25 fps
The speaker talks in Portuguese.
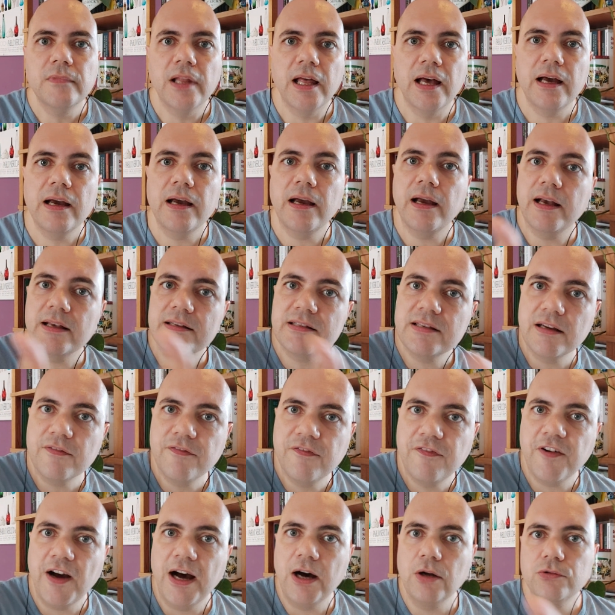né, essa
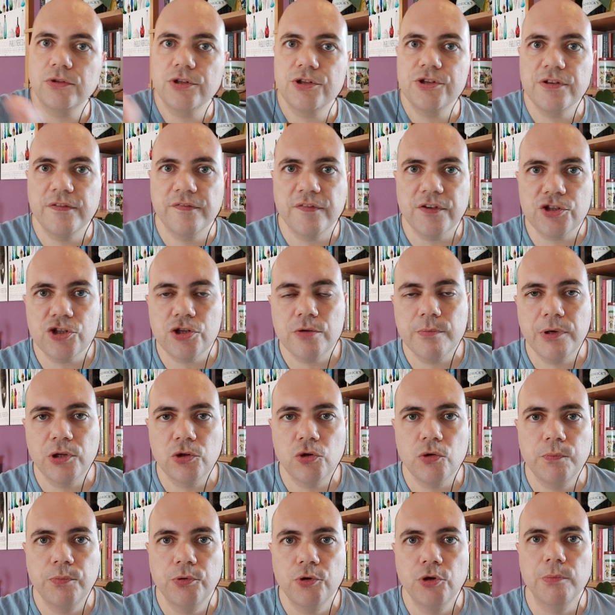falta de
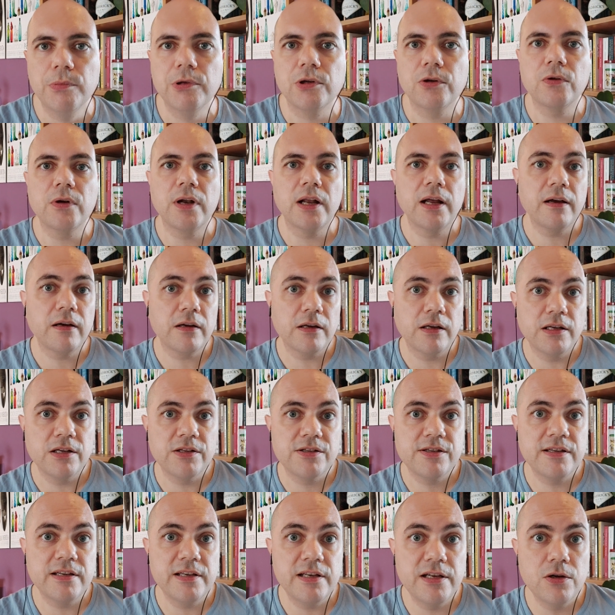investimento público. Né?
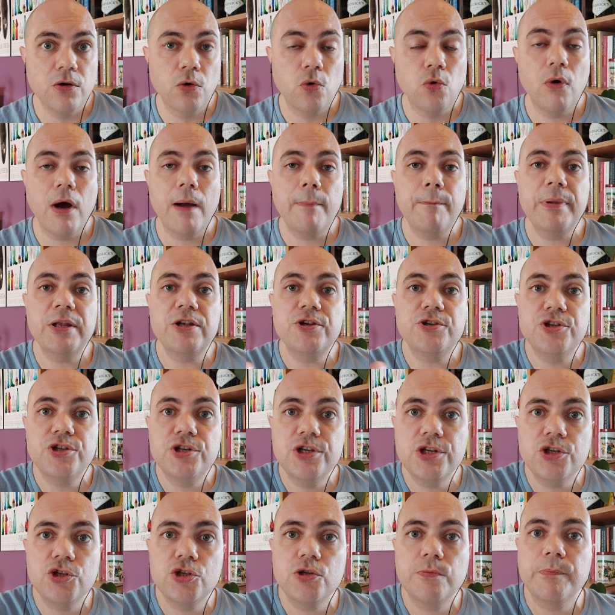Eles iriam com
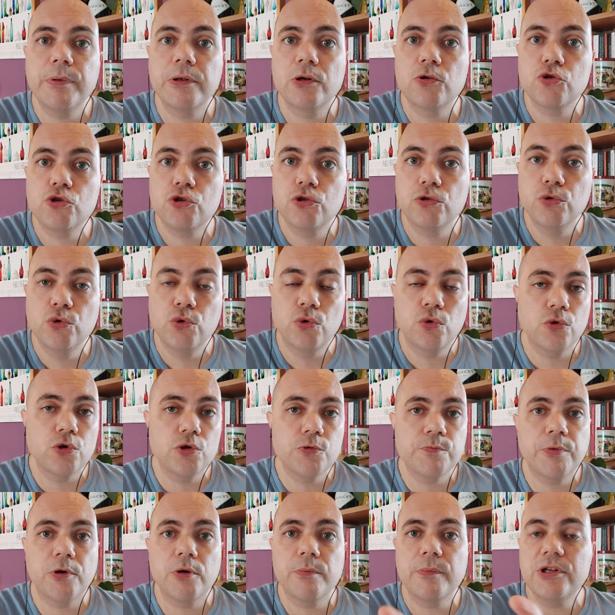apetite pelos
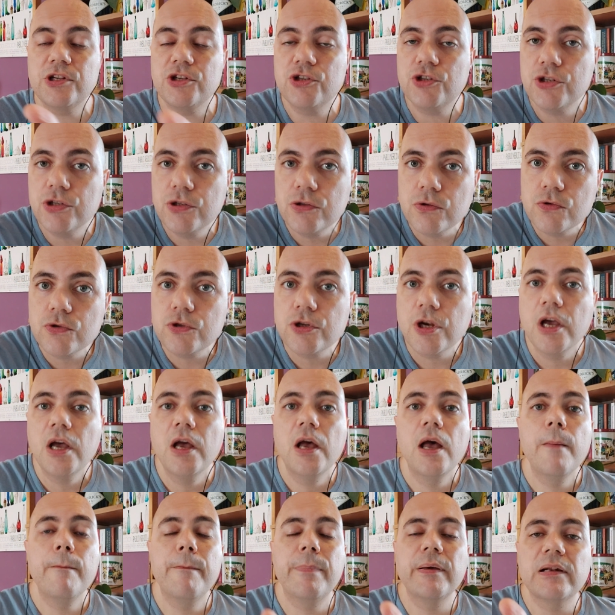lucros prometidos
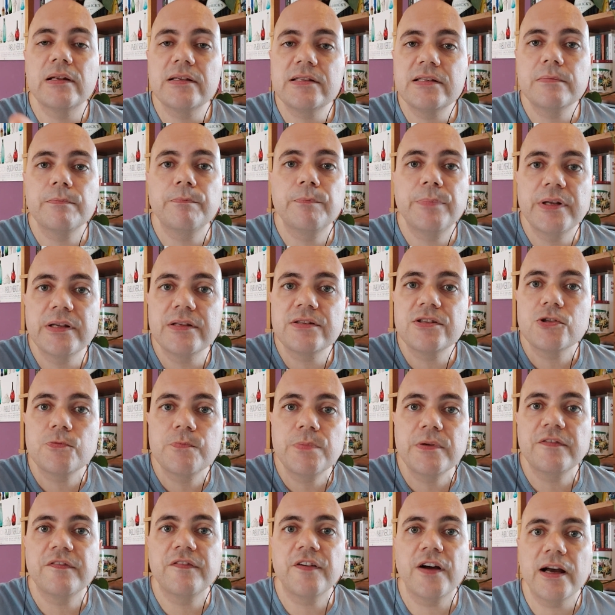pelas empresas
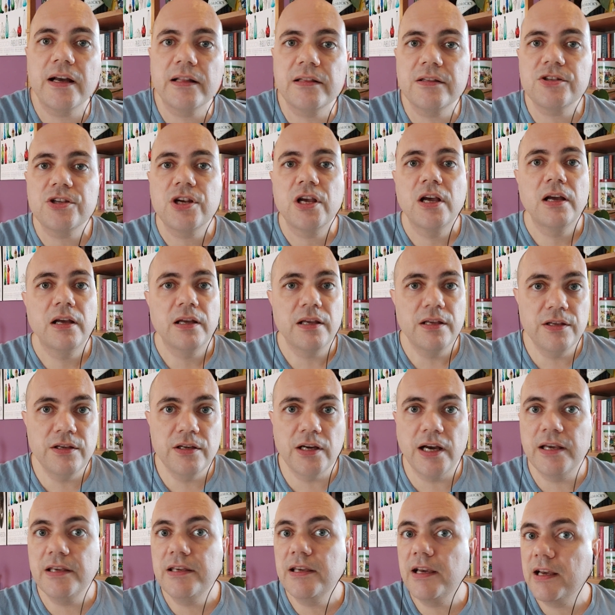privadas
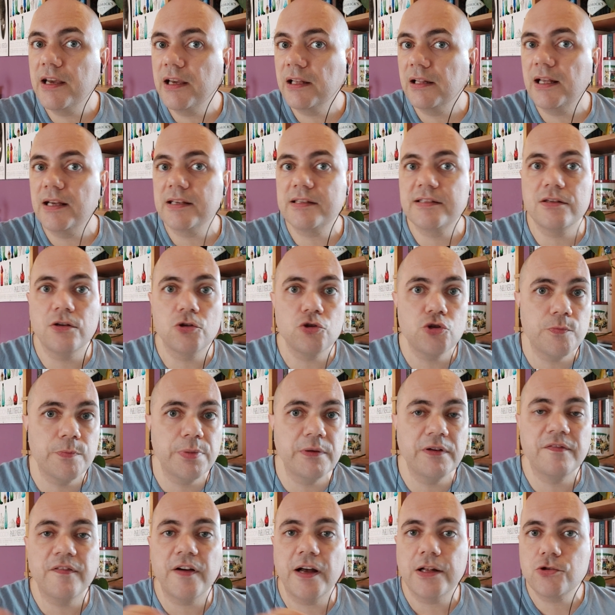e aí a relação de
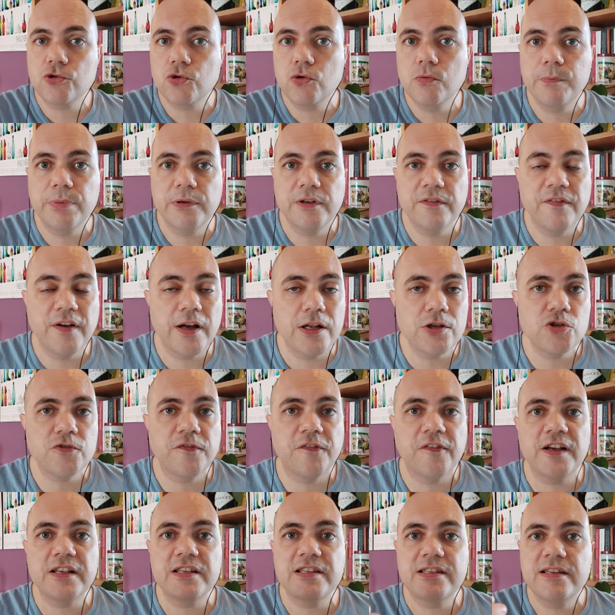privados com privados
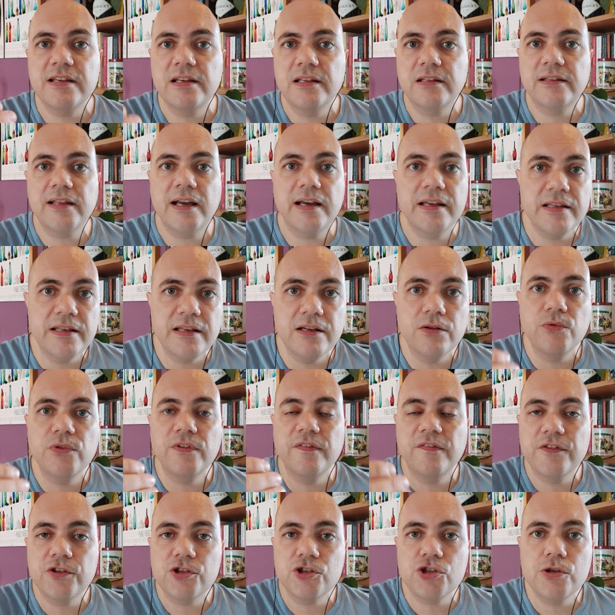facilitaria o
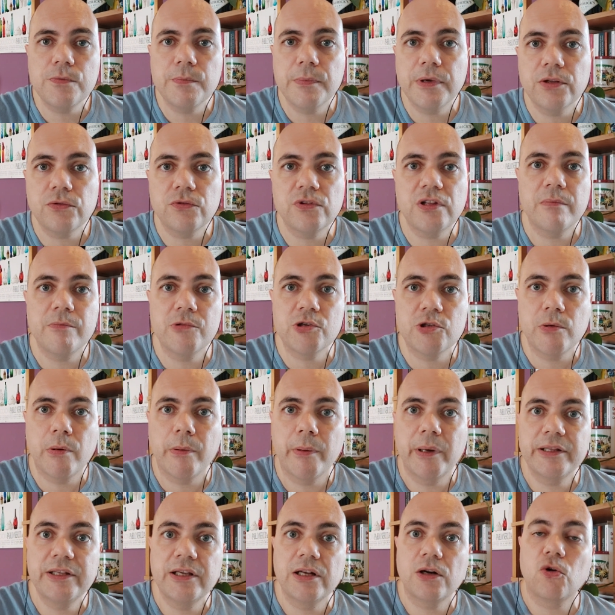investimento da mesma
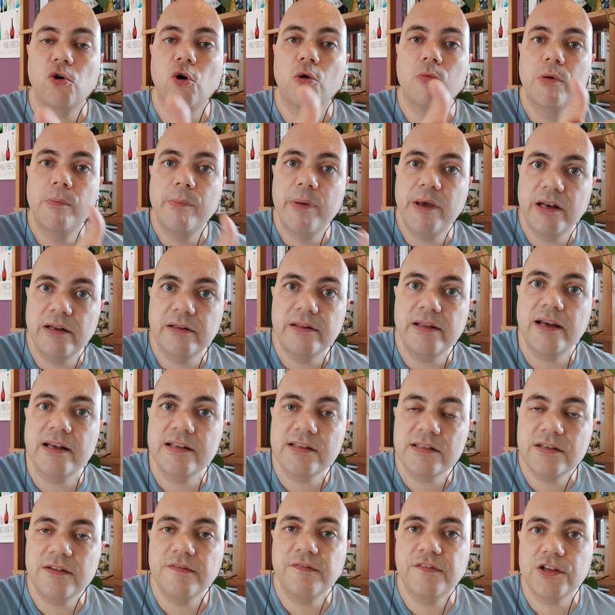maneira como o
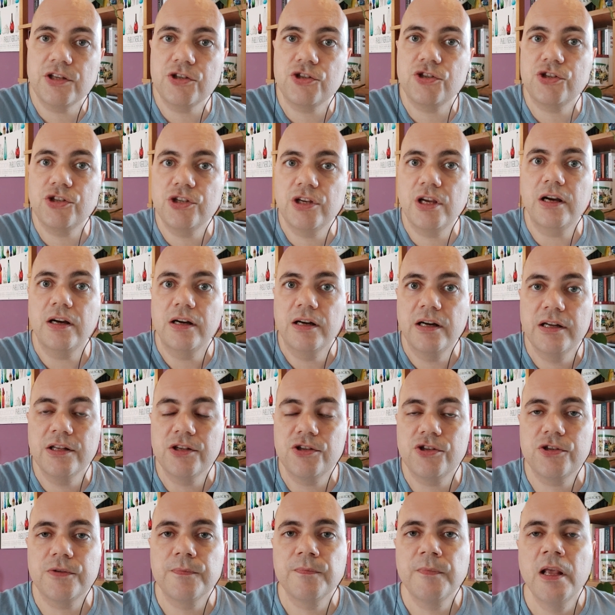BNDES investia
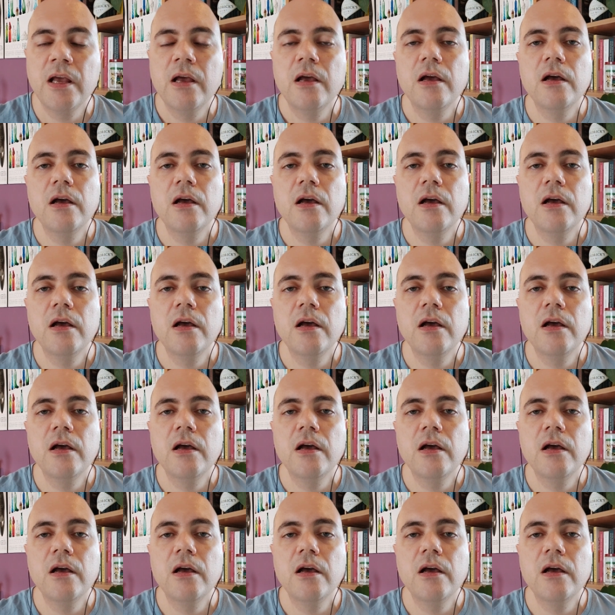antes.